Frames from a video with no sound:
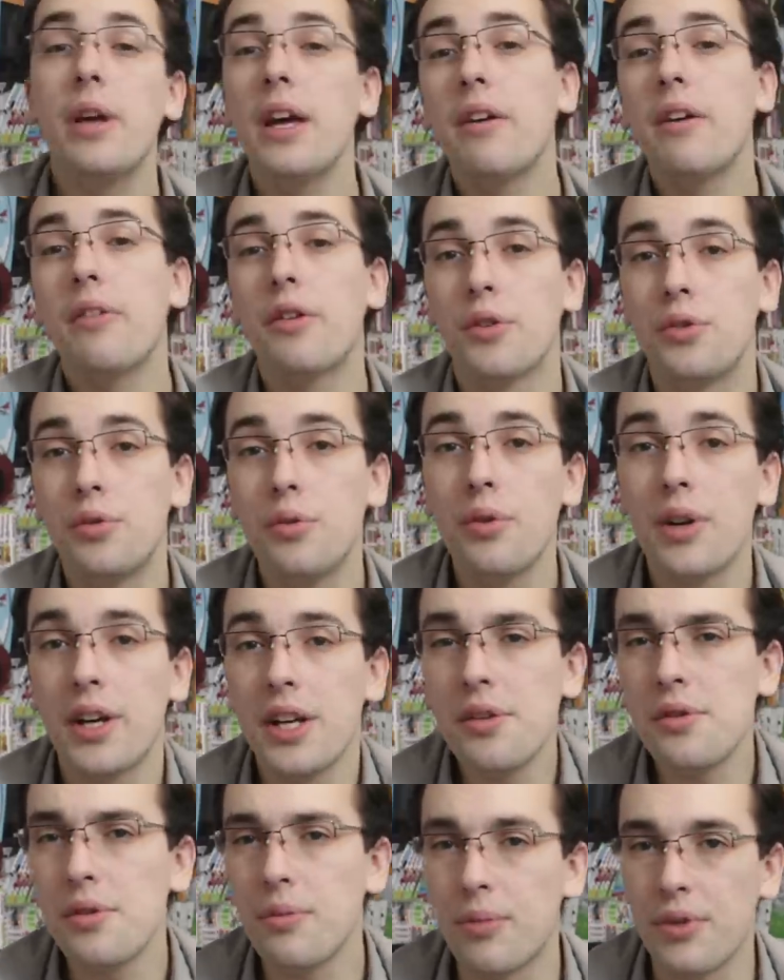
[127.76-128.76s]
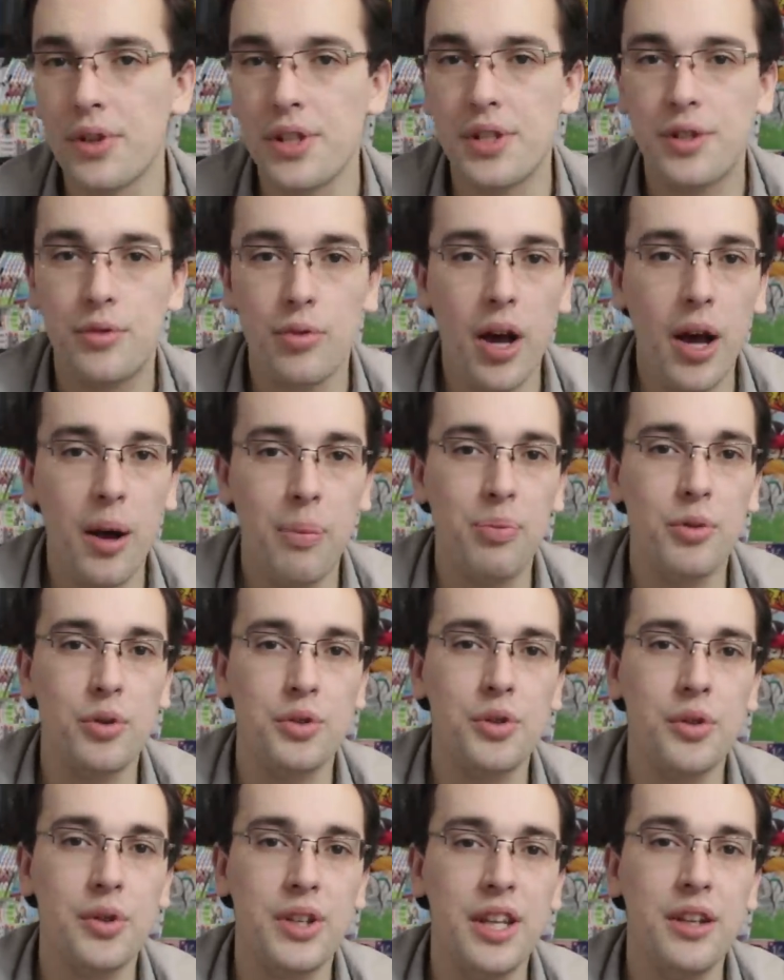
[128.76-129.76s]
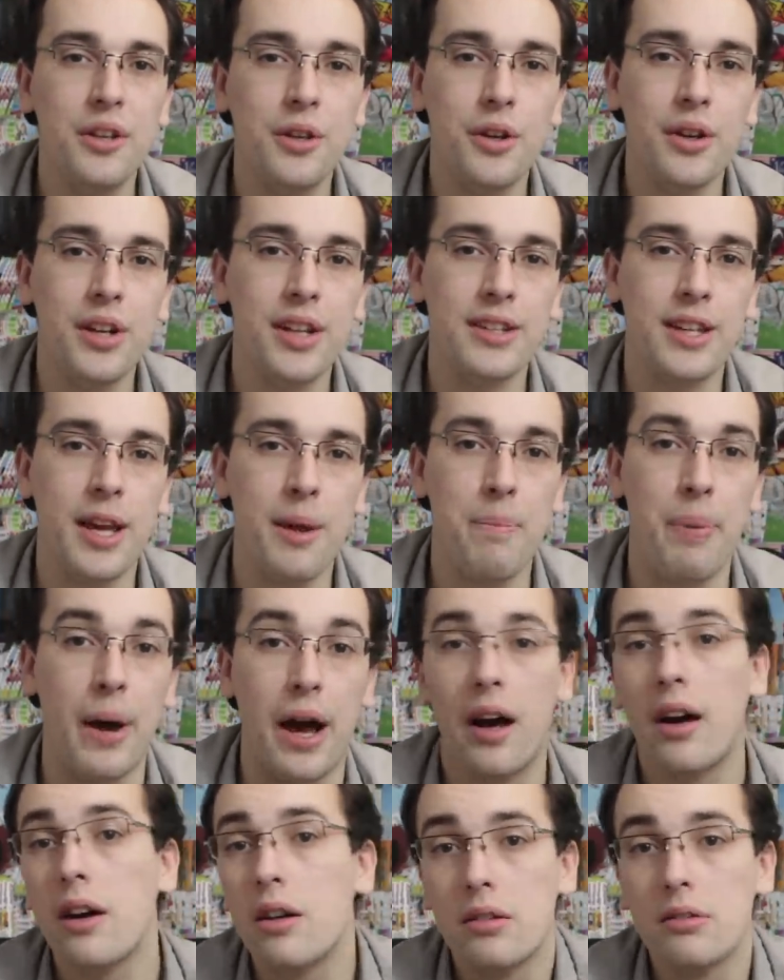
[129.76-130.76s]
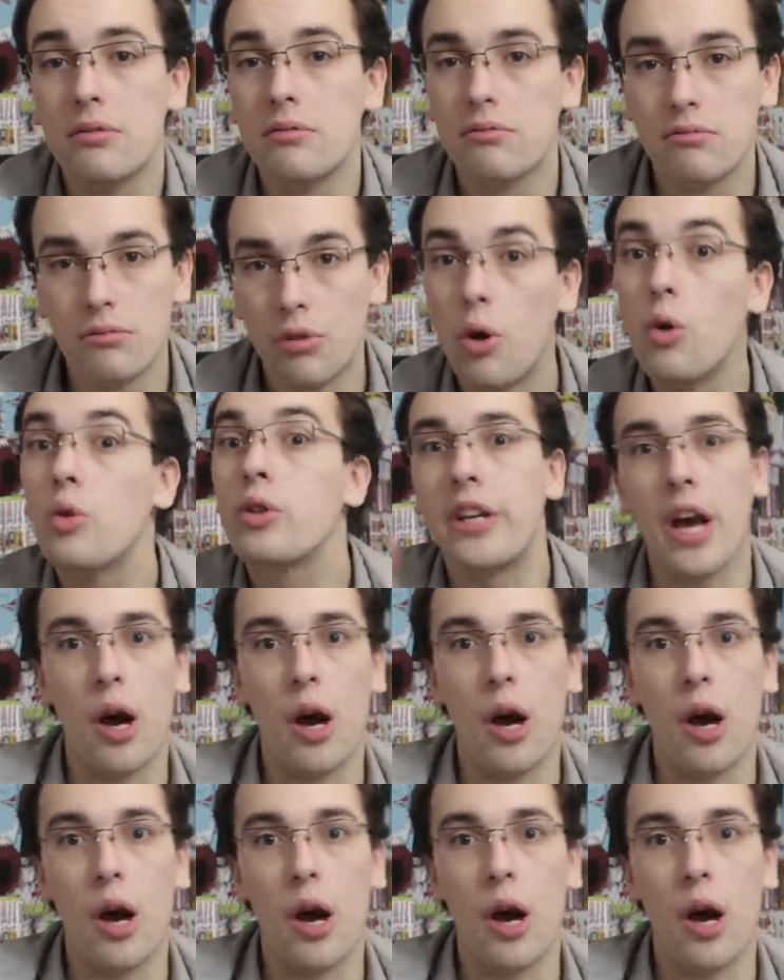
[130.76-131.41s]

Mais avant tout, résumons l'histoire pour ceux qui ne connaîtraient pas... Euh, au